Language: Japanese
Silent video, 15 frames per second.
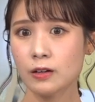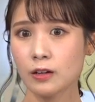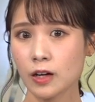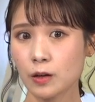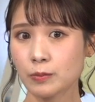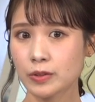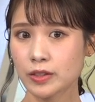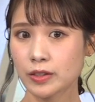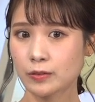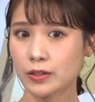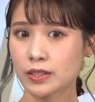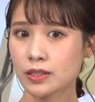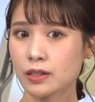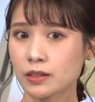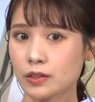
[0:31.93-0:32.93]

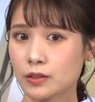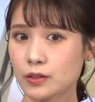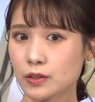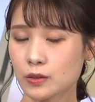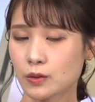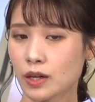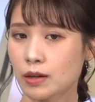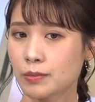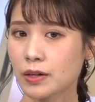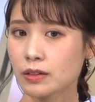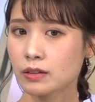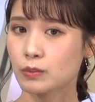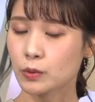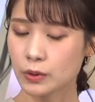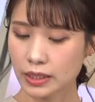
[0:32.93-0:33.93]
アプリウェザーニュースの雨
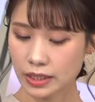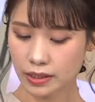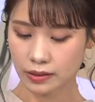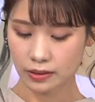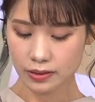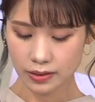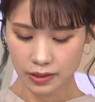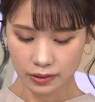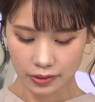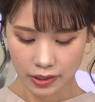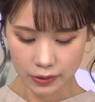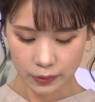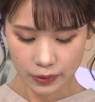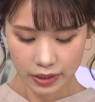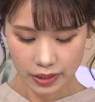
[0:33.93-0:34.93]
雲
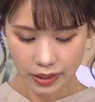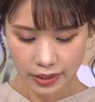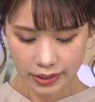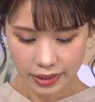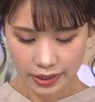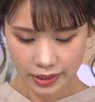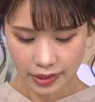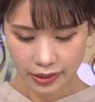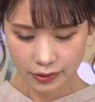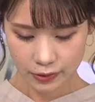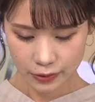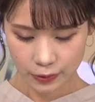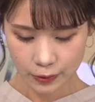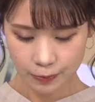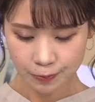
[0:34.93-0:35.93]
レーダーチャンネルを開いていただく
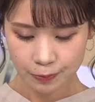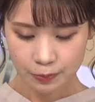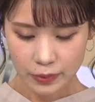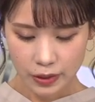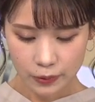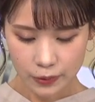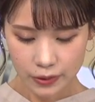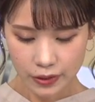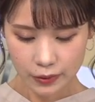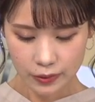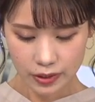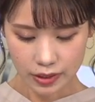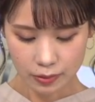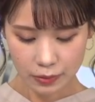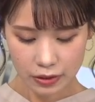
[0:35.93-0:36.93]
と、このように
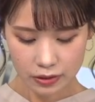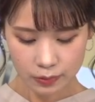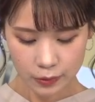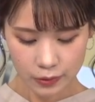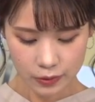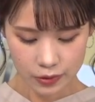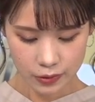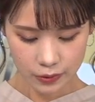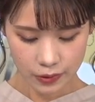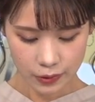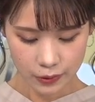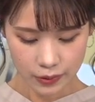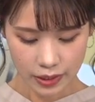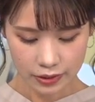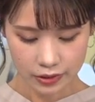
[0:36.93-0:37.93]
雨雲の状況を
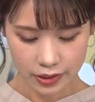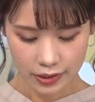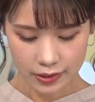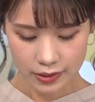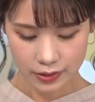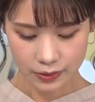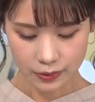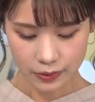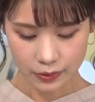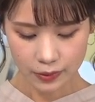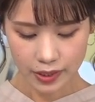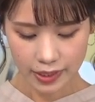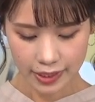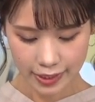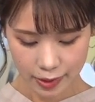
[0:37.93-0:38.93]
確認すること
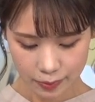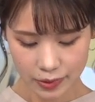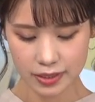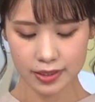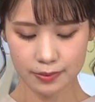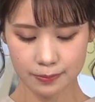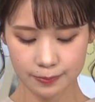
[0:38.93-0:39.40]
ができます。